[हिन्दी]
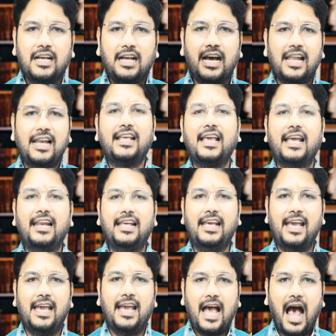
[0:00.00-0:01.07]
कल के
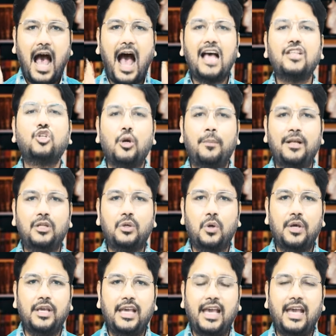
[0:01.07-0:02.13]
लिए आज को मत
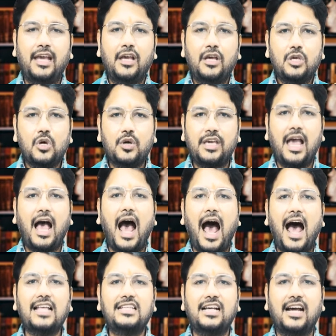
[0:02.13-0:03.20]
खोइए क्योंकि
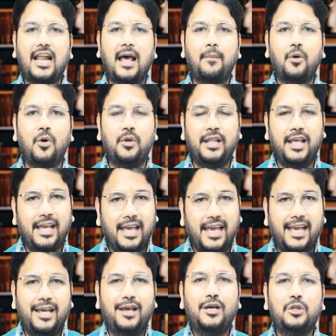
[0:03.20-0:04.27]
आज अगर आप खो देंगे
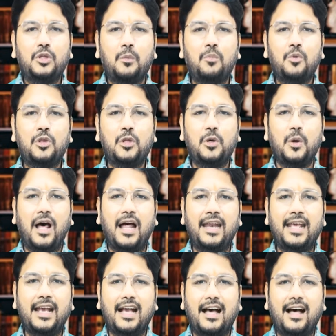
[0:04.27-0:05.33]
तो
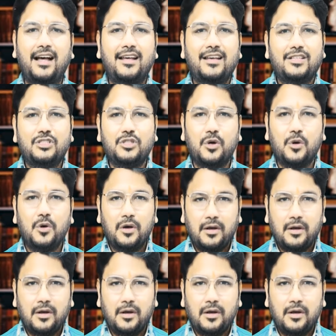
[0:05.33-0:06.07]
मुस्कुराने का जो